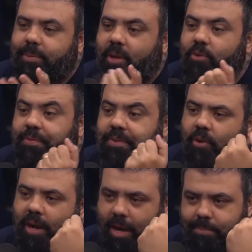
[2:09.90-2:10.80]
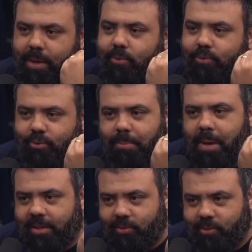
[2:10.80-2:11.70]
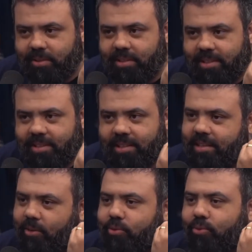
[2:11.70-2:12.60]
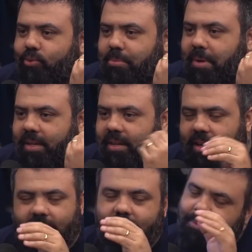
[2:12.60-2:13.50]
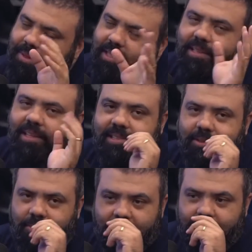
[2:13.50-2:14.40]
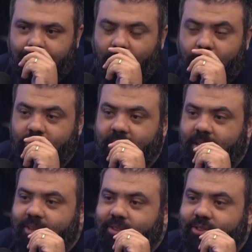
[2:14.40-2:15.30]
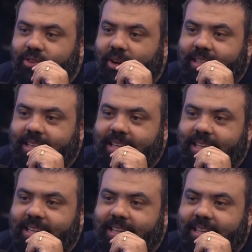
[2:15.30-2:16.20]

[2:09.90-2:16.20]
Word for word: no fim eu acabo me acostumando. Você se acostuma. Ah, vou mandar aqui a 50 e pronto. Ah, Só que. Mas faz um